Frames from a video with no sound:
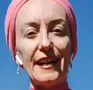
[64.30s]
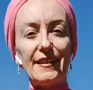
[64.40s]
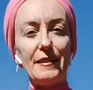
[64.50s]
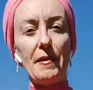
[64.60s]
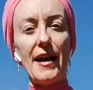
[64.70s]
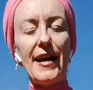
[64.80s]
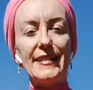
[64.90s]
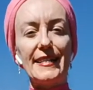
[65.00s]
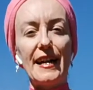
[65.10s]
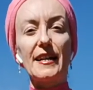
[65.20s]
grande
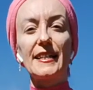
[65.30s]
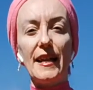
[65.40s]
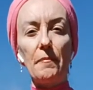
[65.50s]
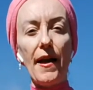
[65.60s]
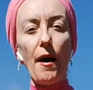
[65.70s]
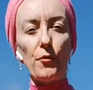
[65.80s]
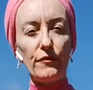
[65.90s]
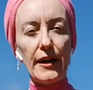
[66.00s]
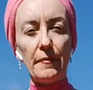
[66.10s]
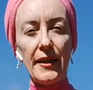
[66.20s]
maestra che abbiamo
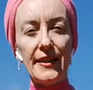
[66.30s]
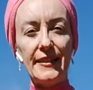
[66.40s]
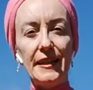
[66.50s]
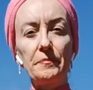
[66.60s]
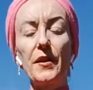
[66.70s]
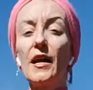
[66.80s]
veramente.